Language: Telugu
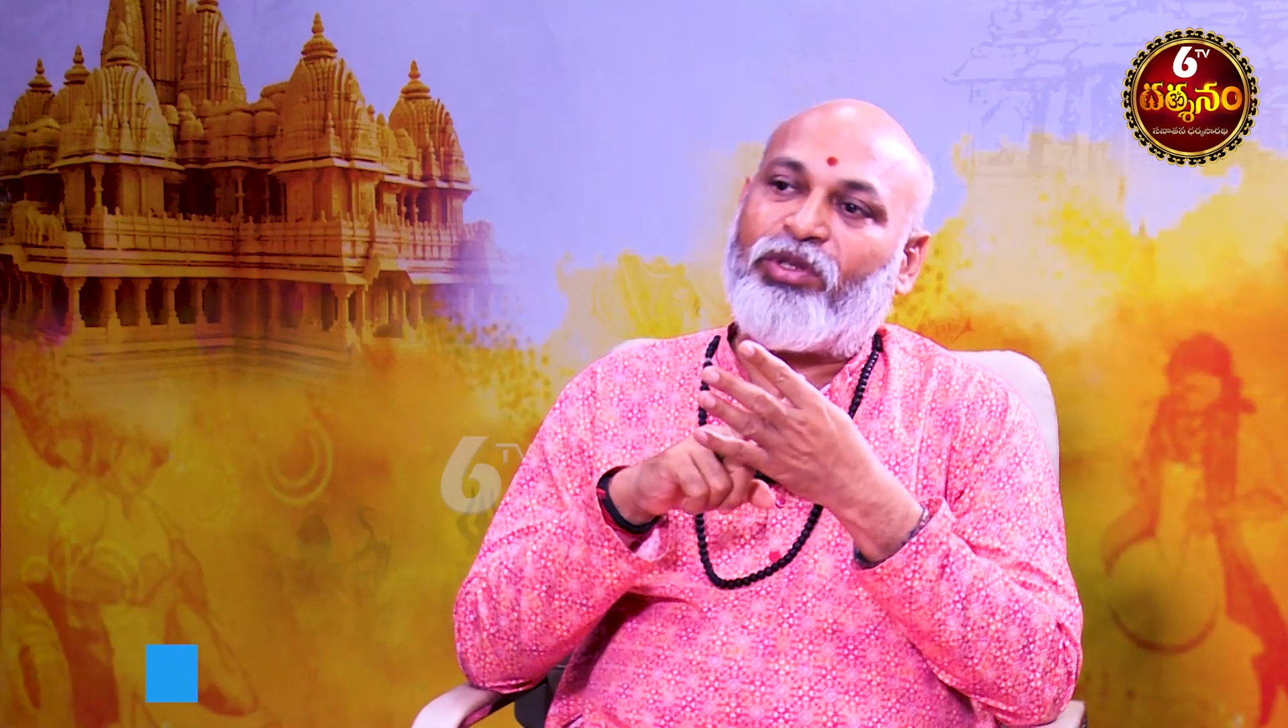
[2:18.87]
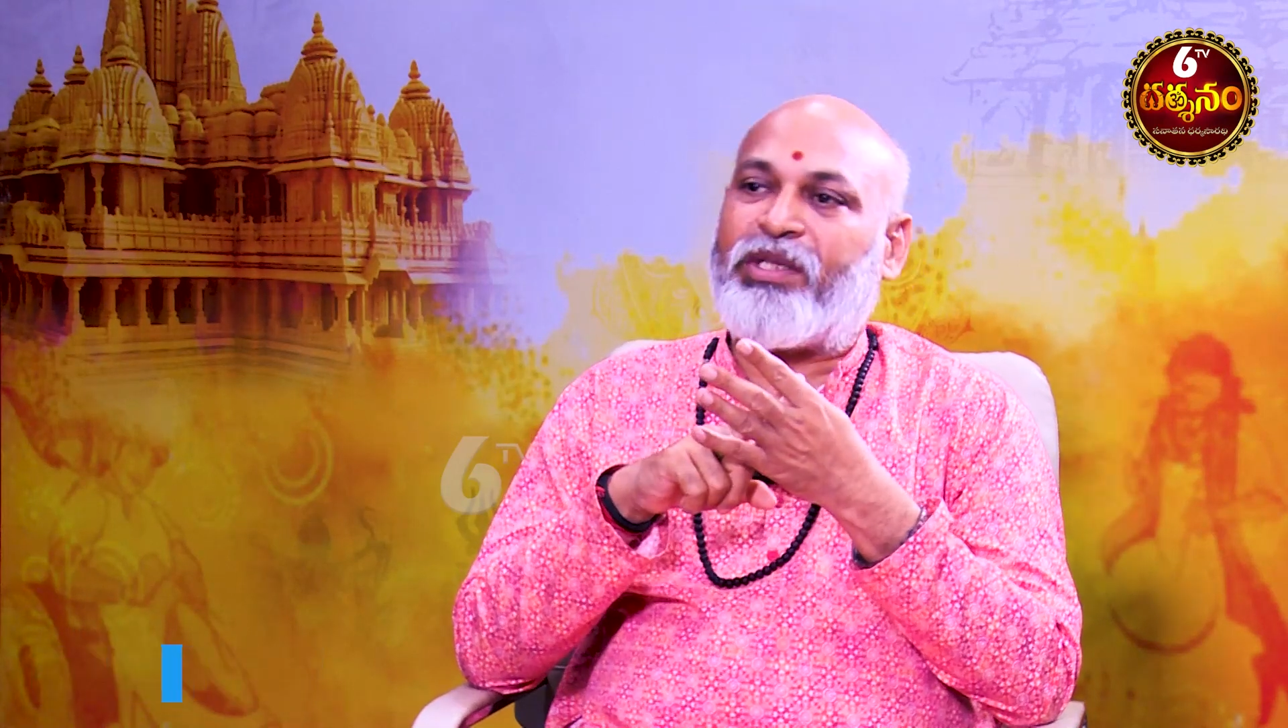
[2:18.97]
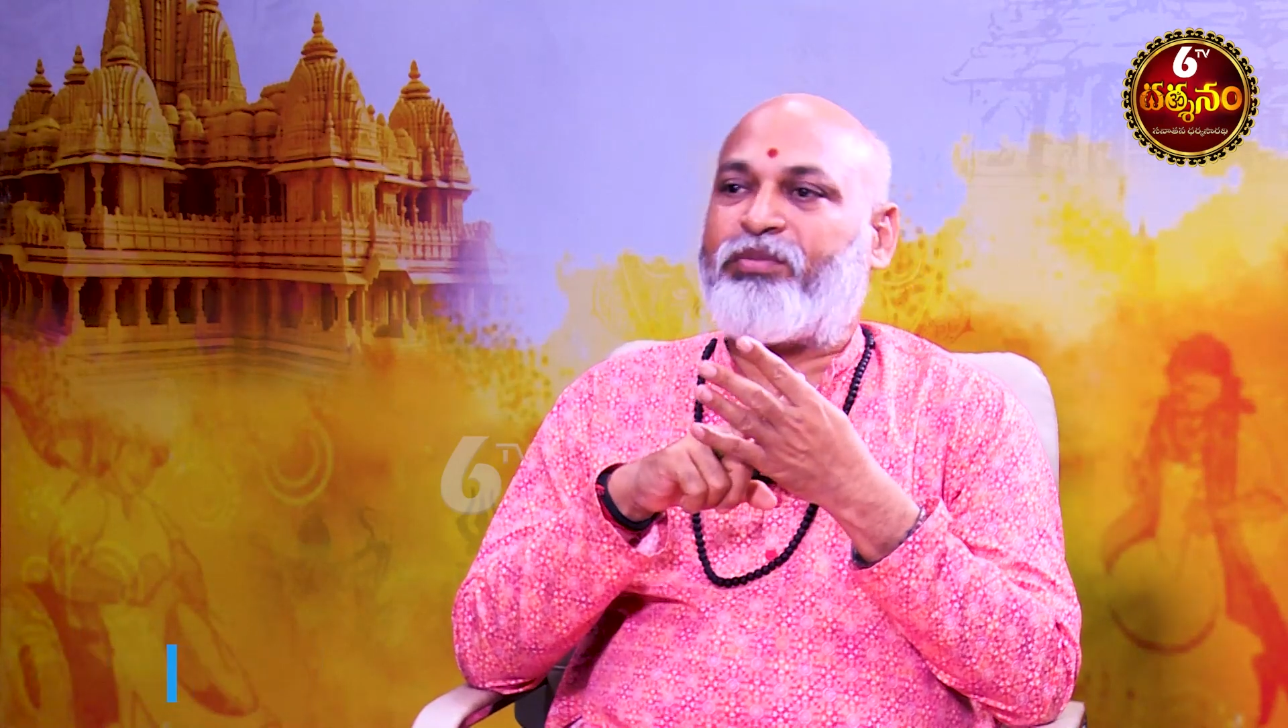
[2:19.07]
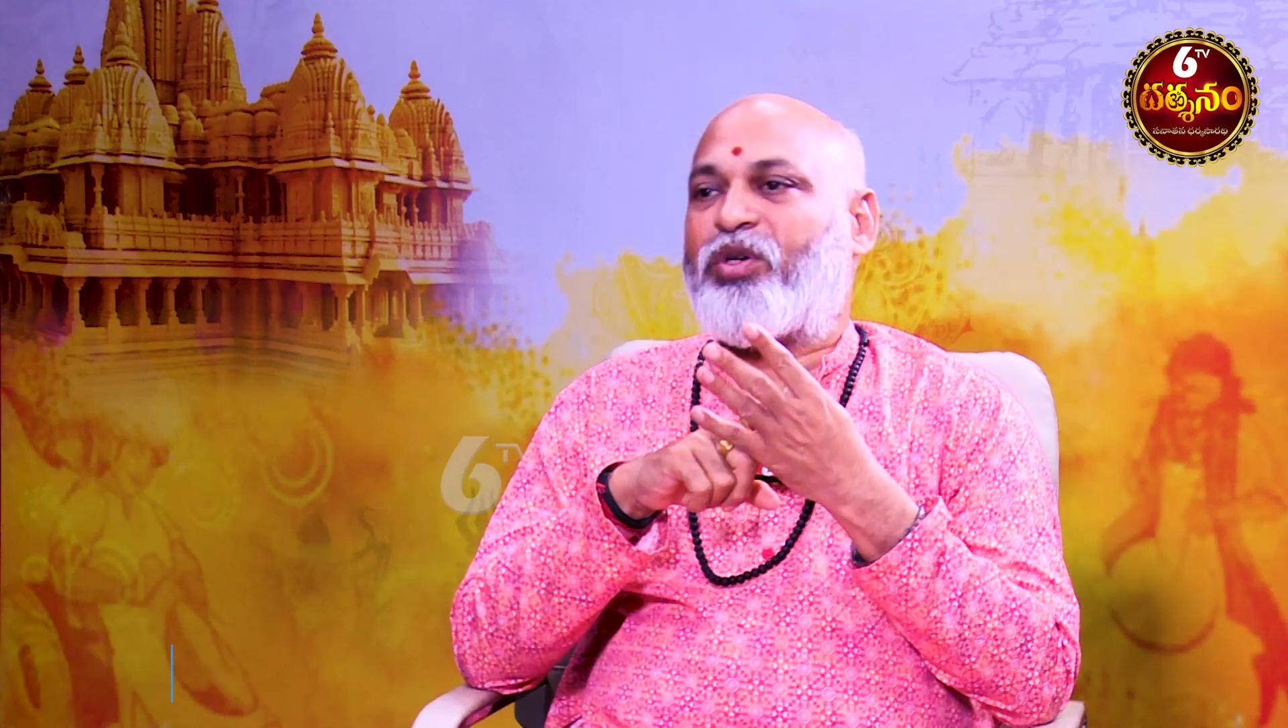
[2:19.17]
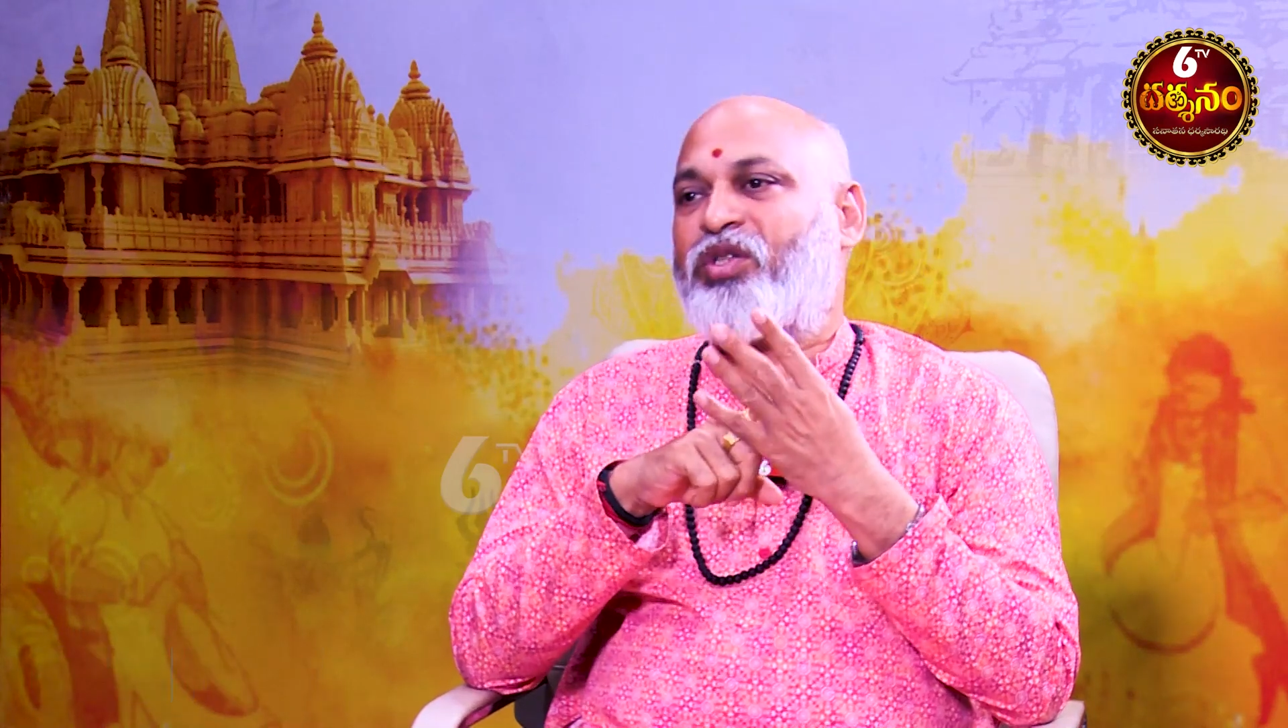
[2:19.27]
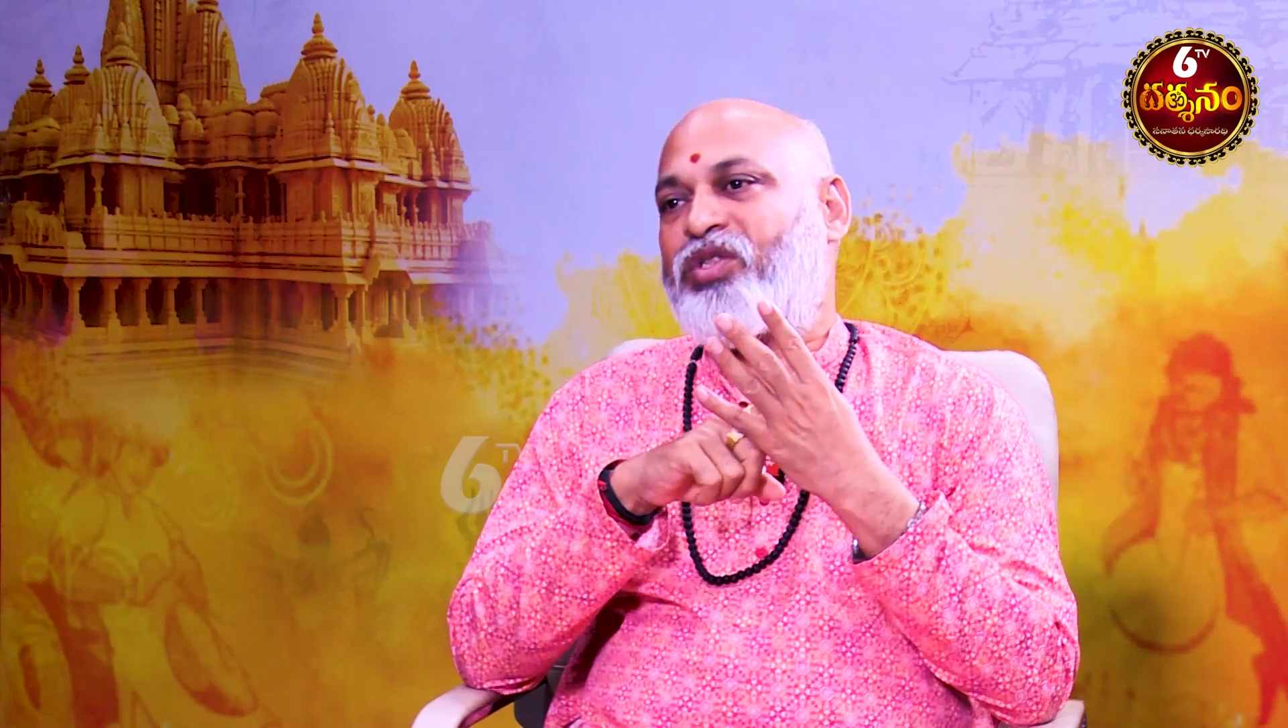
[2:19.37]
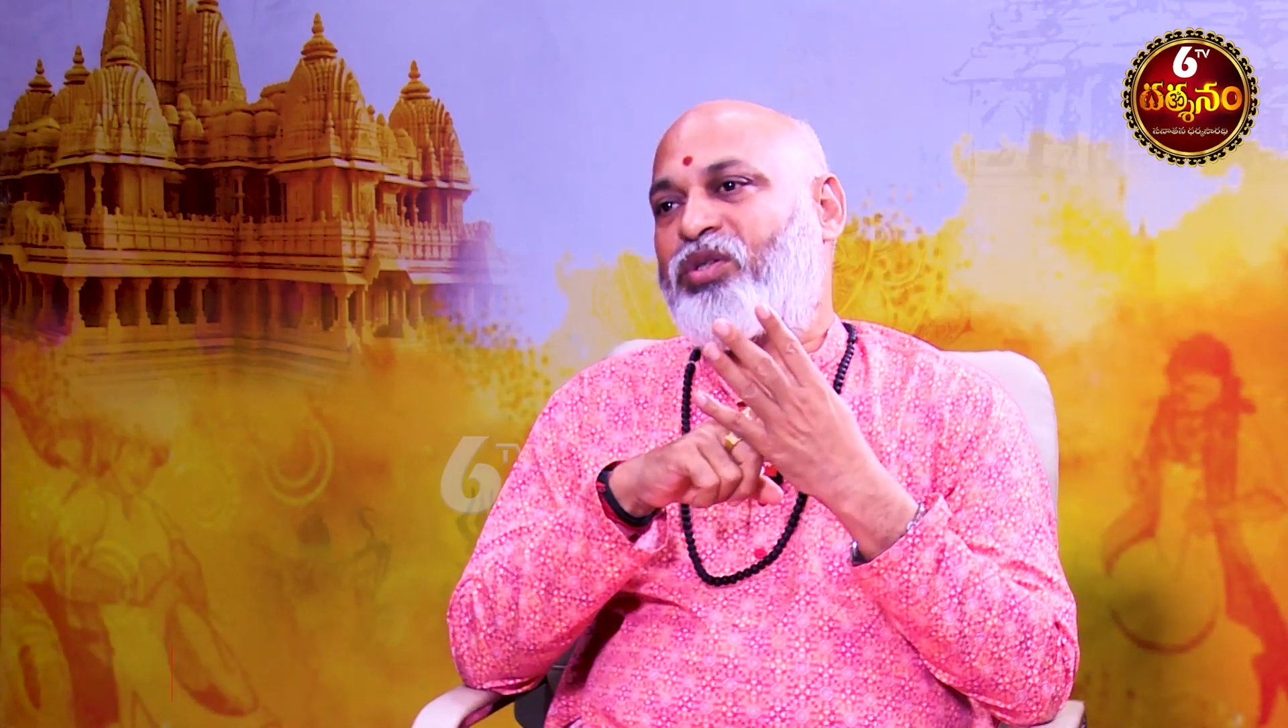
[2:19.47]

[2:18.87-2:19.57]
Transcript: తొలగిపోవడం